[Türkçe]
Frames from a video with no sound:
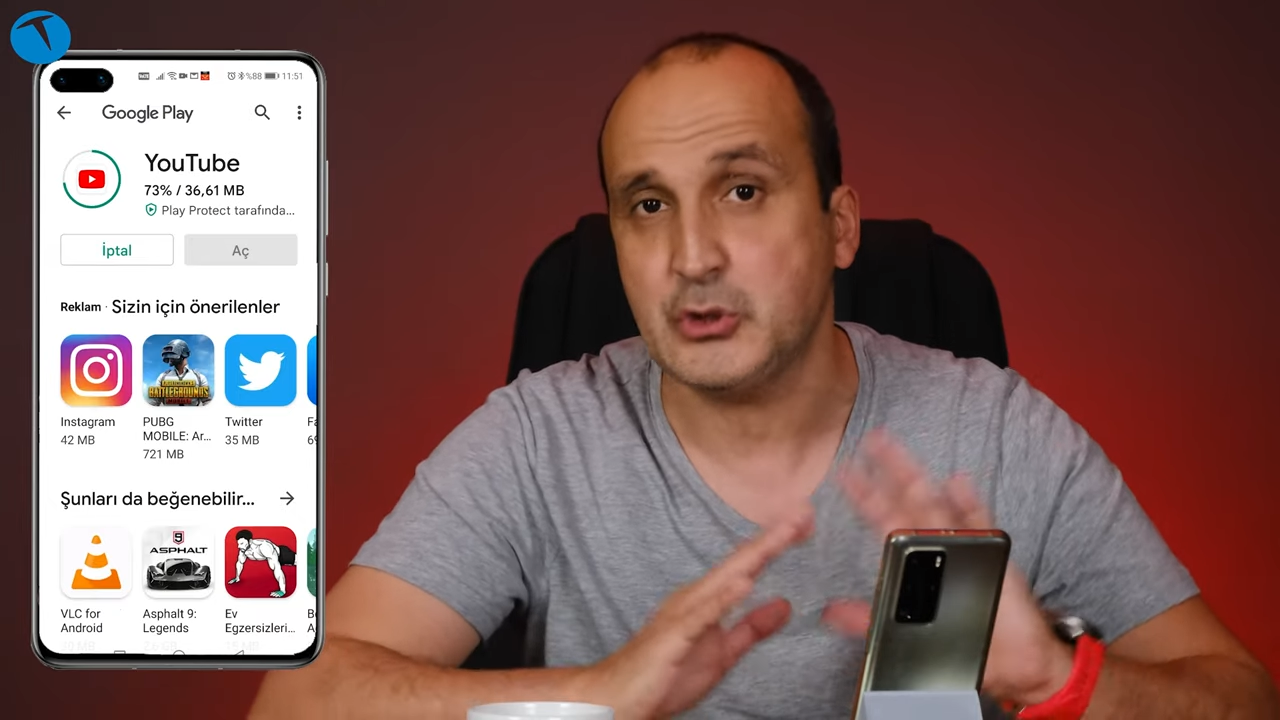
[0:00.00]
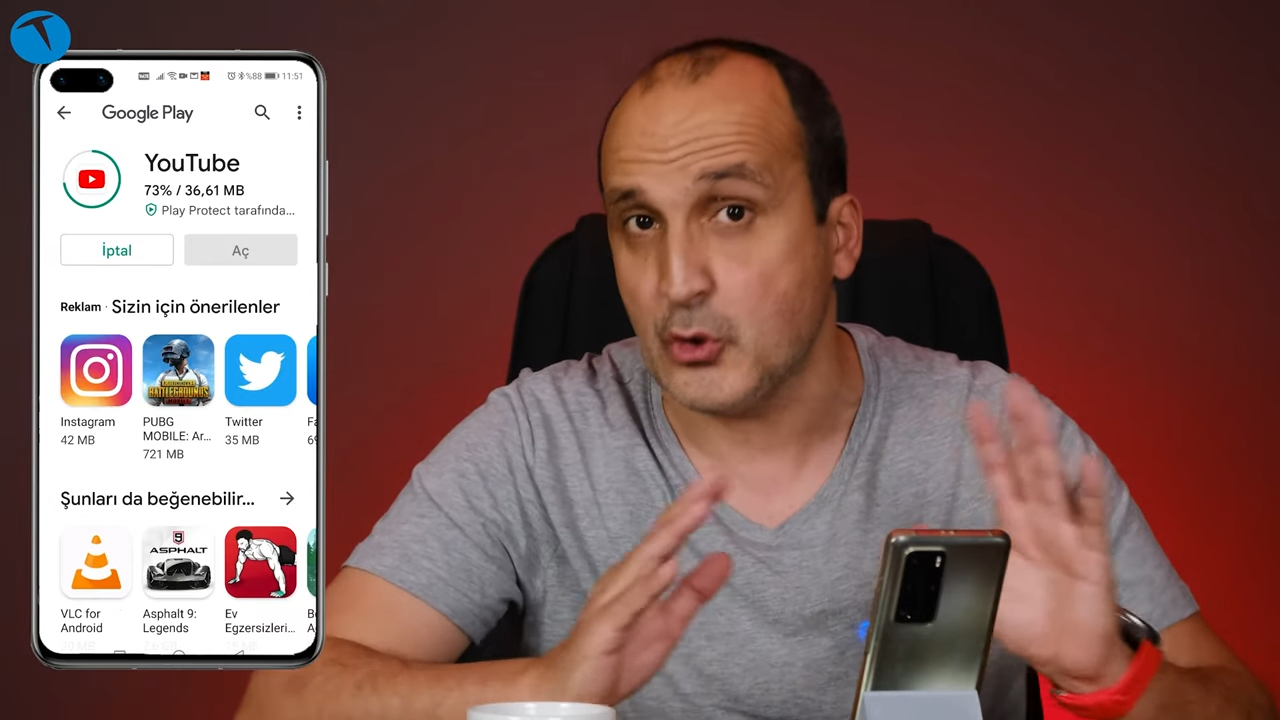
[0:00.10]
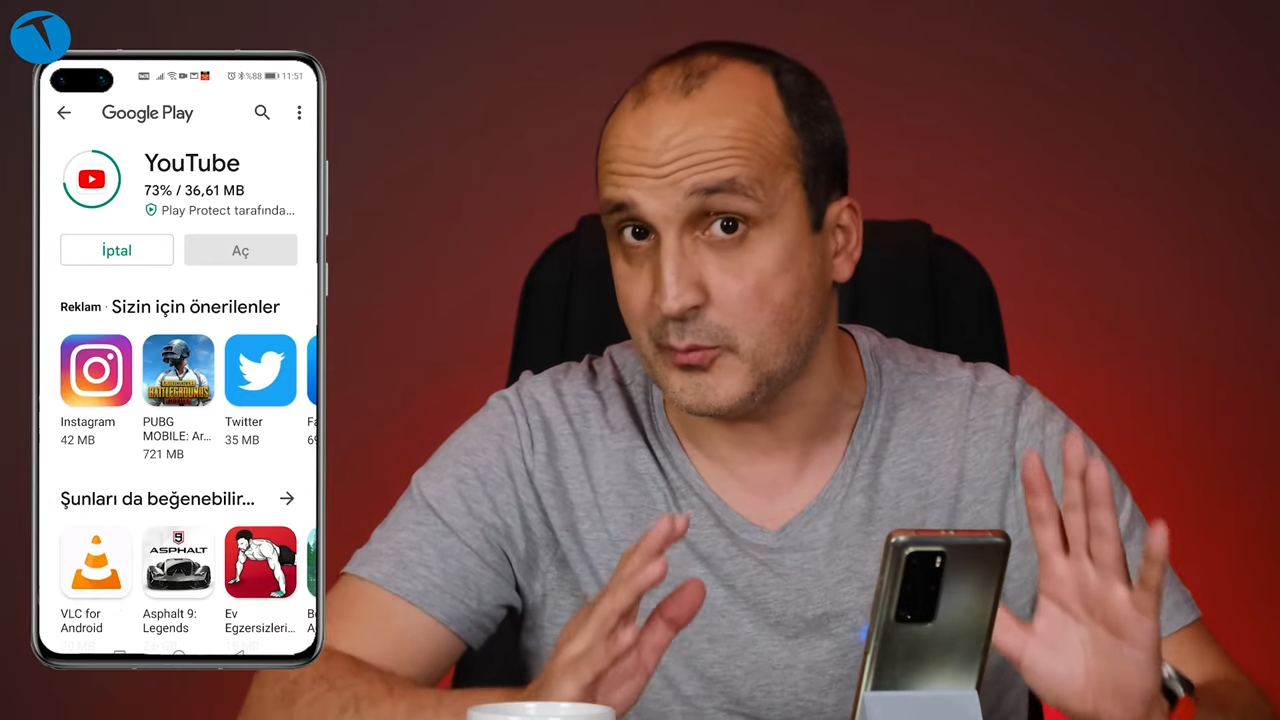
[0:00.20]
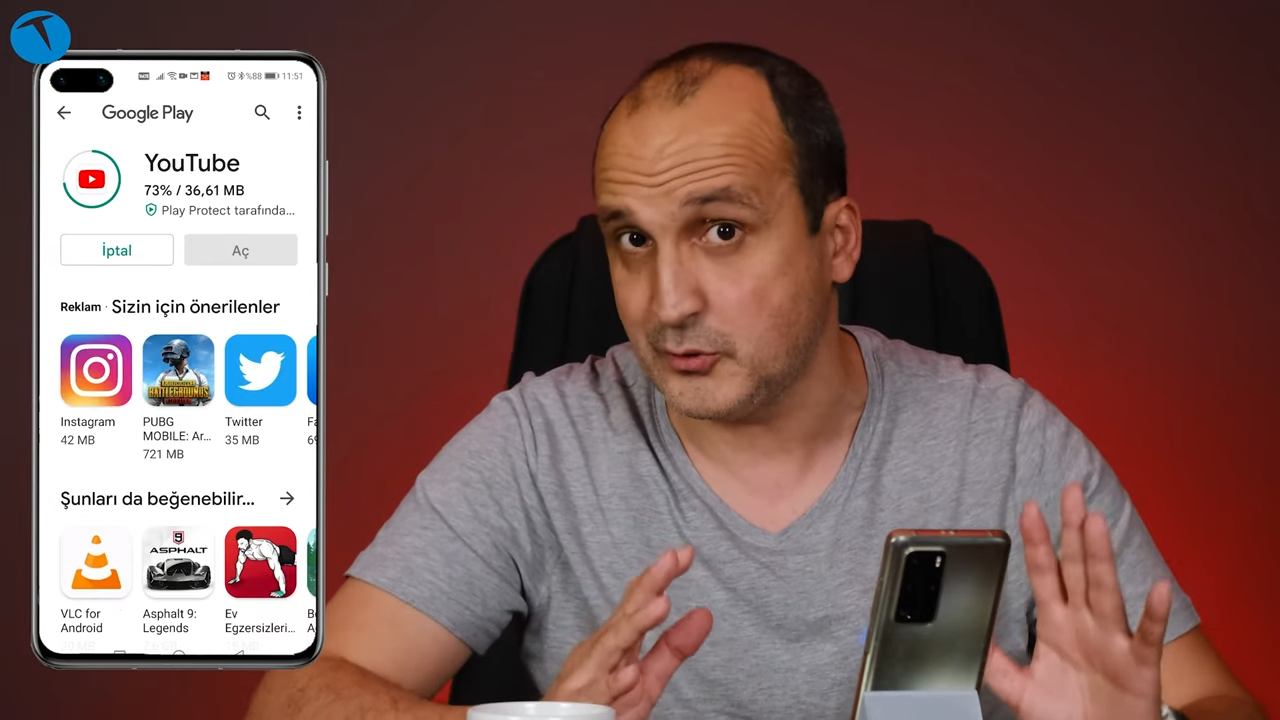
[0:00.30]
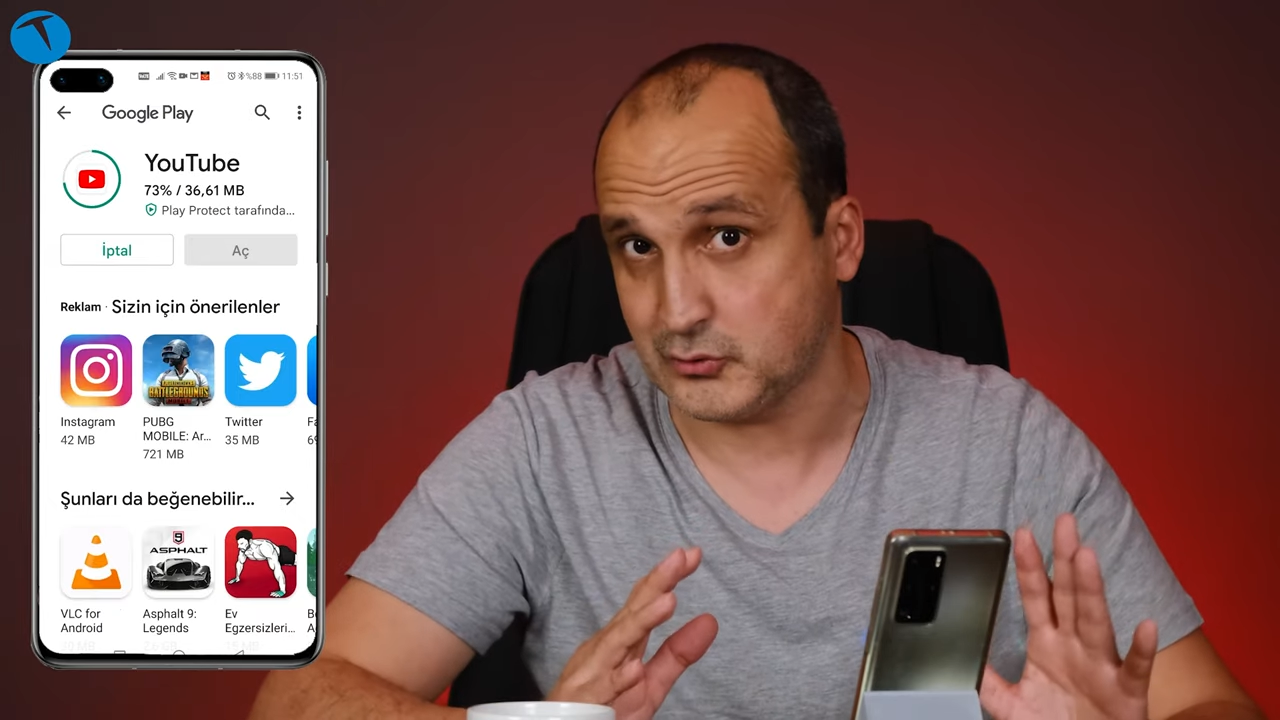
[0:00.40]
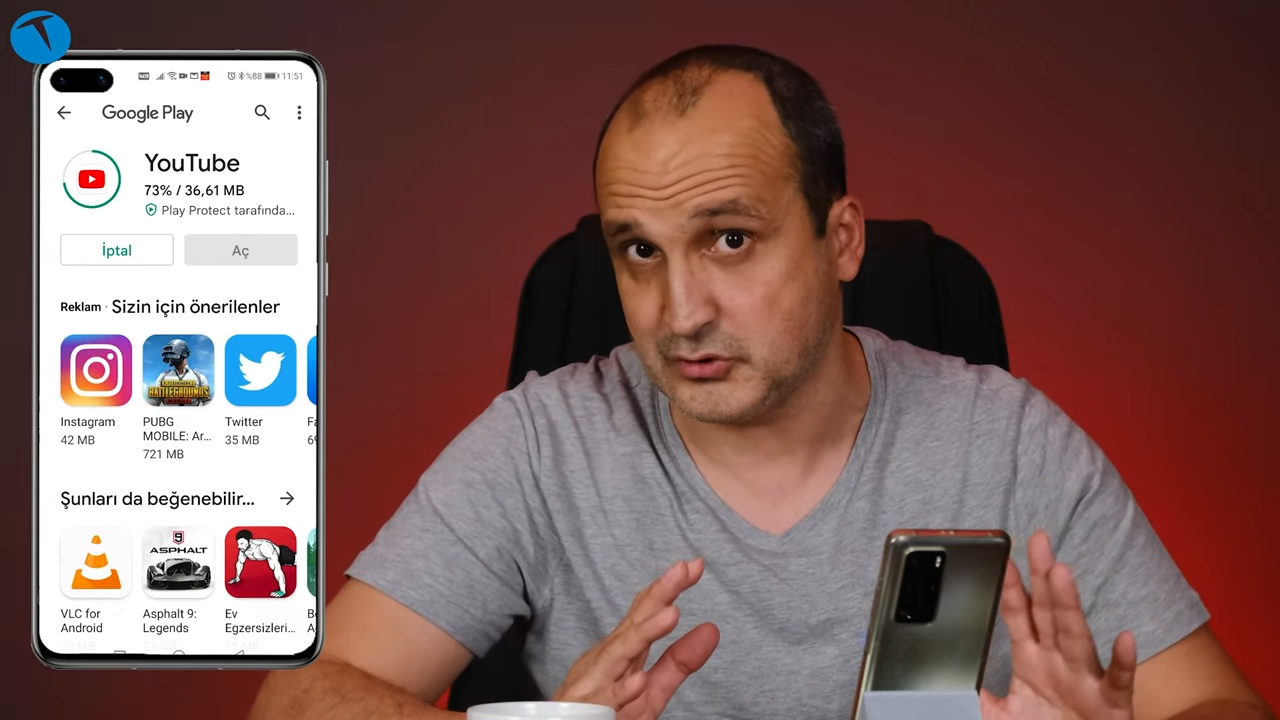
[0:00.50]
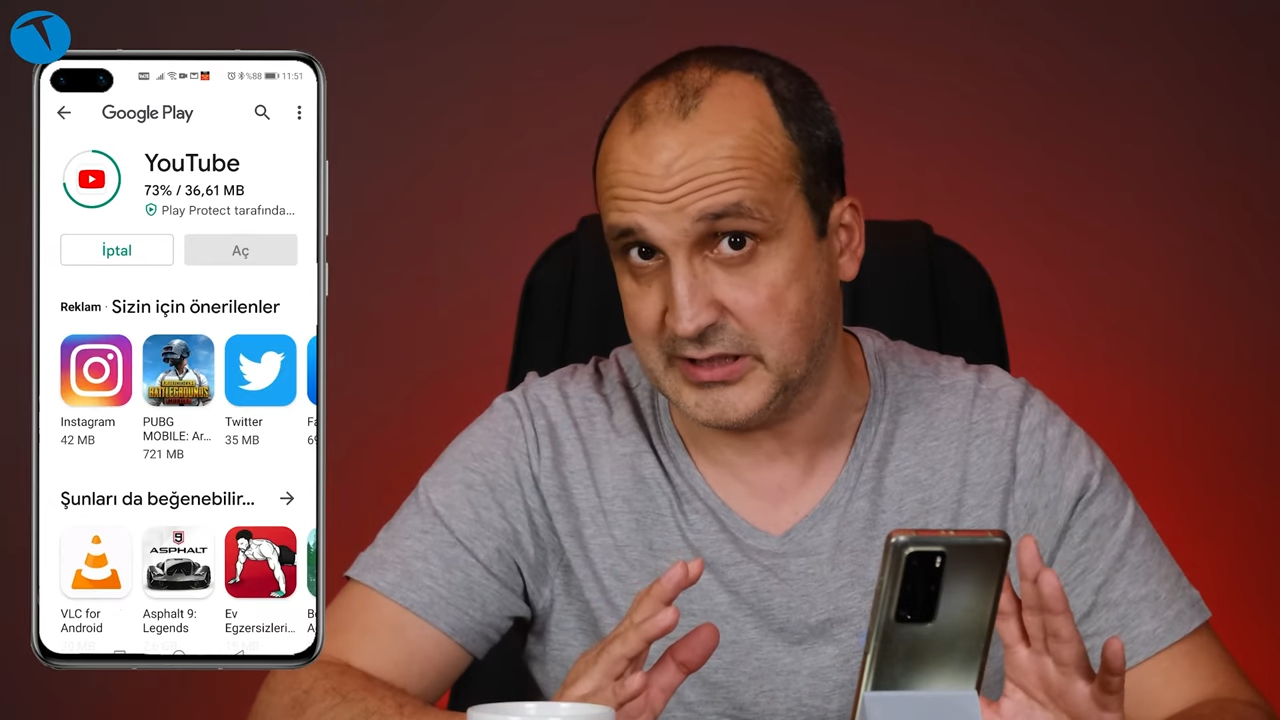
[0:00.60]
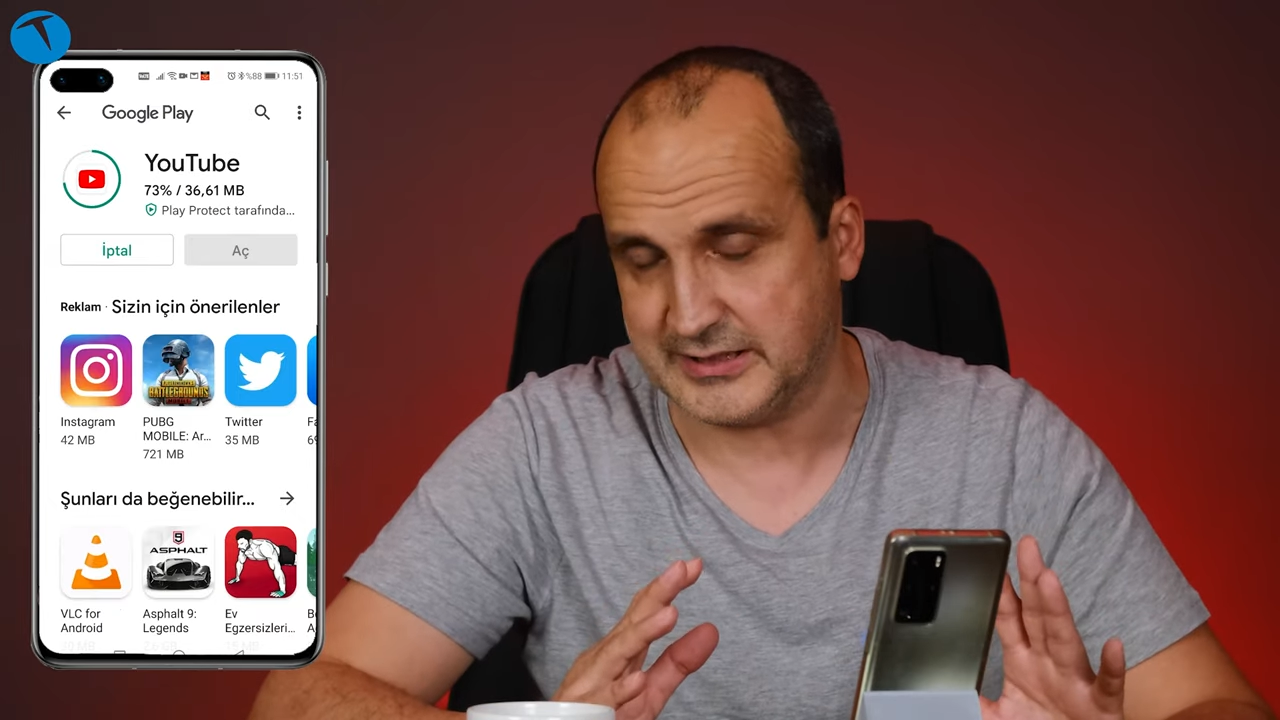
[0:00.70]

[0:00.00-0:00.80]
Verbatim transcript: görmüyorsunuz